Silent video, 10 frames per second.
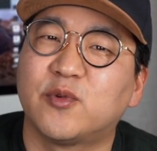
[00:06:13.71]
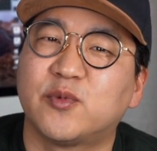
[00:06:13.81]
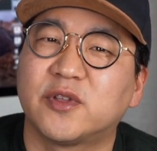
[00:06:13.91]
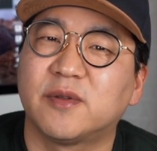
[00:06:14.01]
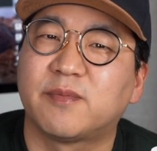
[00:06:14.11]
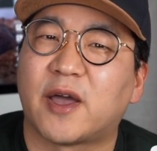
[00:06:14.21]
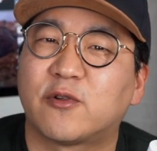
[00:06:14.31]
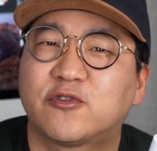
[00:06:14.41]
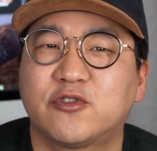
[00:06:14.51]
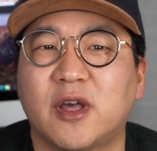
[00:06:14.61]
부분은
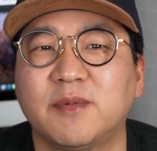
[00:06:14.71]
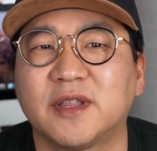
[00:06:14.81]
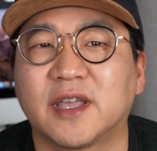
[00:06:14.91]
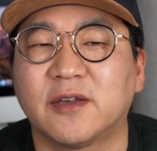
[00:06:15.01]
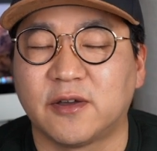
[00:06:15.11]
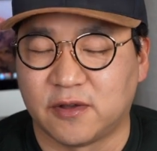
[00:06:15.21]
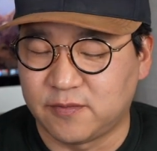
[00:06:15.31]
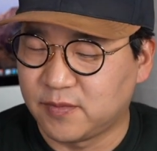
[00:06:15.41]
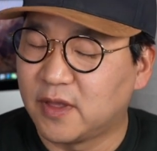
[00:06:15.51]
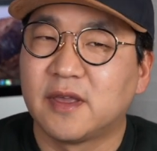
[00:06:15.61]
바로 수압인데요.